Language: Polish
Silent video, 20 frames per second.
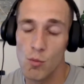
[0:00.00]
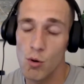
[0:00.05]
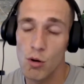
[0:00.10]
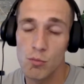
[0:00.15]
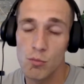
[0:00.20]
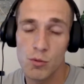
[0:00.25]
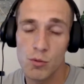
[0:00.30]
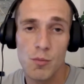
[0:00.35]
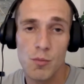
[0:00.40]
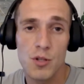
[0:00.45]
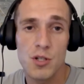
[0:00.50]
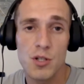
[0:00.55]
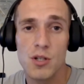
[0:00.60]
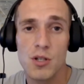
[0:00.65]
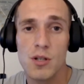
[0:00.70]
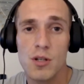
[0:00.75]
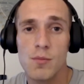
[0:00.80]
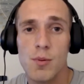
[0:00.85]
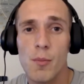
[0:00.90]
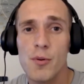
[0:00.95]
Mogą to
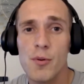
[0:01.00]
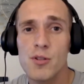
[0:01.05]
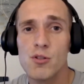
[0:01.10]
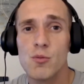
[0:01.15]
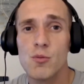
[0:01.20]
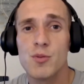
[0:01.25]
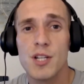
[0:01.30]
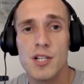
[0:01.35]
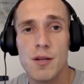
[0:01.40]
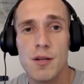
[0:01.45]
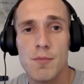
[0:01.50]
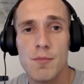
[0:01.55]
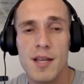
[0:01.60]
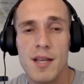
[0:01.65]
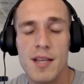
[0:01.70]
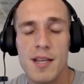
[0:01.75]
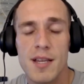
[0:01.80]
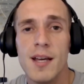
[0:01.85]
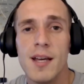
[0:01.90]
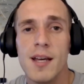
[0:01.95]
być po prostu
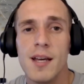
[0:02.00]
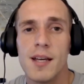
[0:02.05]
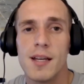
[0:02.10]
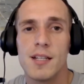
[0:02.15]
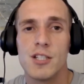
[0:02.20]
przeziębienia